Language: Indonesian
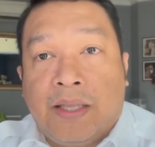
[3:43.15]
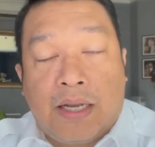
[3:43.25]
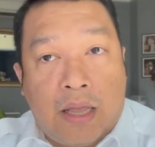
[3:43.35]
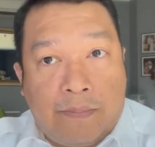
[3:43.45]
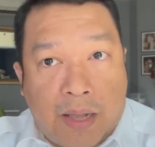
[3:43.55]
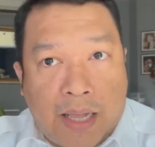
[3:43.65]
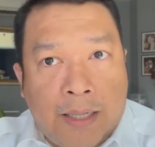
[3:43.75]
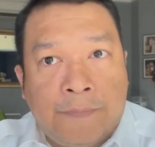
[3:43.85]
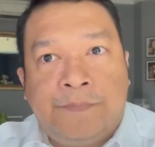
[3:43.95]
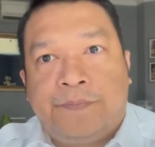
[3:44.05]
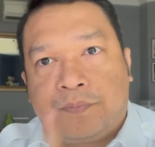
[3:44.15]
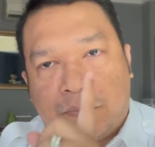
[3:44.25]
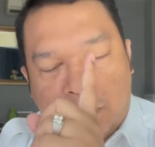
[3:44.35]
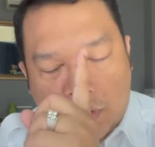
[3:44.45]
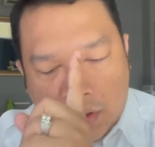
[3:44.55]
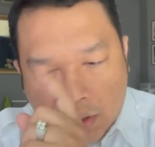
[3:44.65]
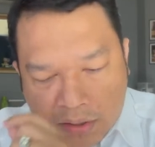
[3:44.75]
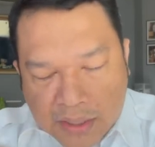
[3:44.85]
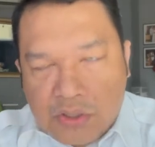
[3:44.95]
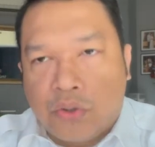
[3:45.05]
Kenapa?
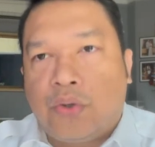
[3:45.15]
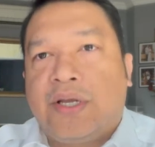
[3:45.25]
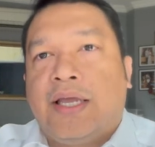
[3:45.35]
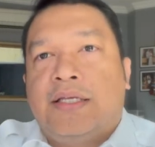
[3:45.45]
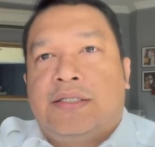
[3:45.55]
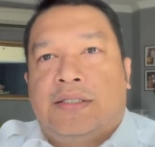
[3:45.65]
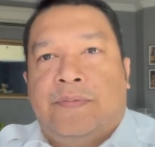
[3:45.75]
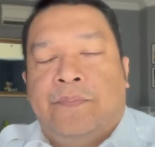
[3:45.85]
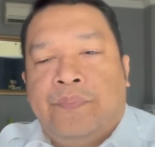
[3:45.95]
saya contoh case.